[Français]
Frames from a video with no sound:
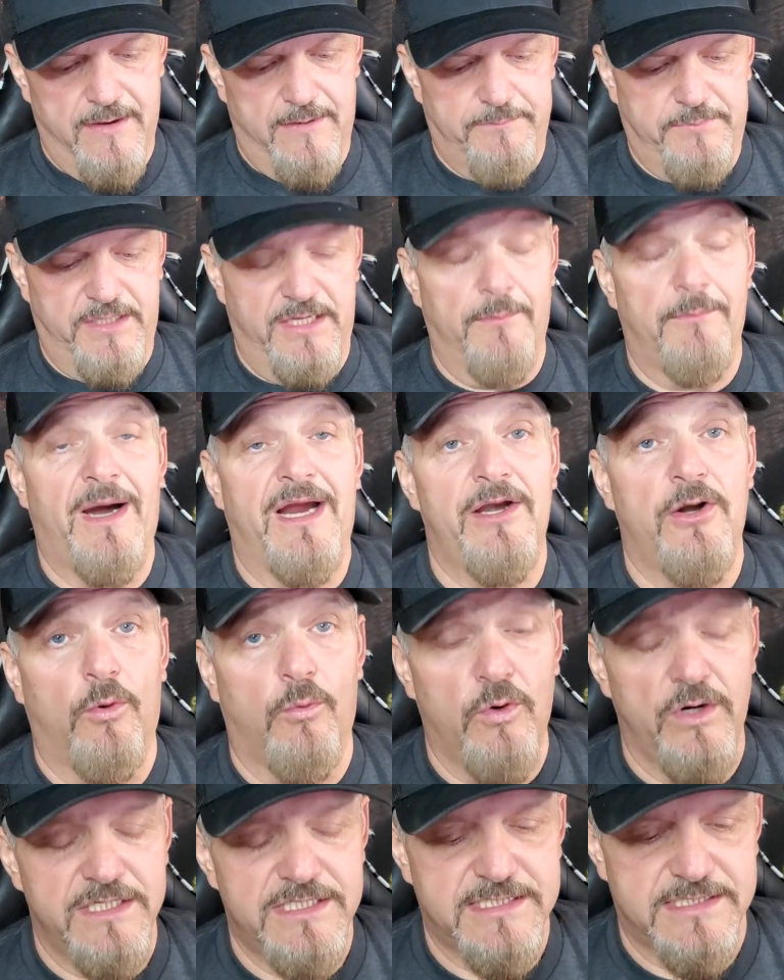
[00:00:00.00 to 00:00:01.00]
Puis by the
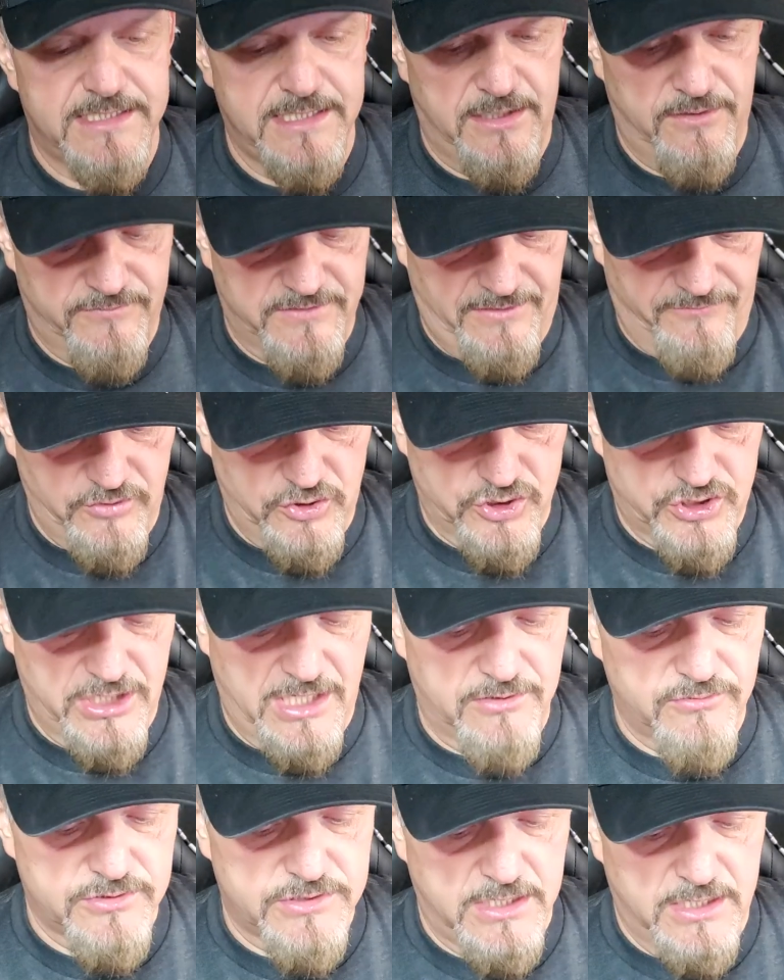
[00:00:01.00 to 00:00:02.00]
way, si vous avez une
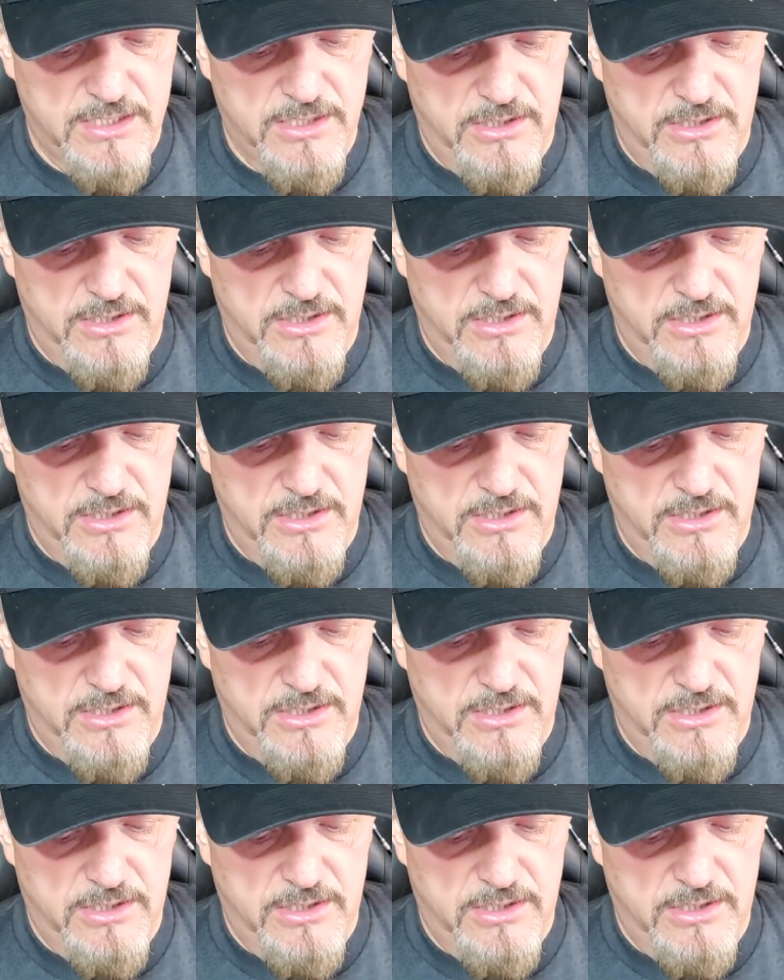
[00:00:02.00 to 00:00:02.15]
chance,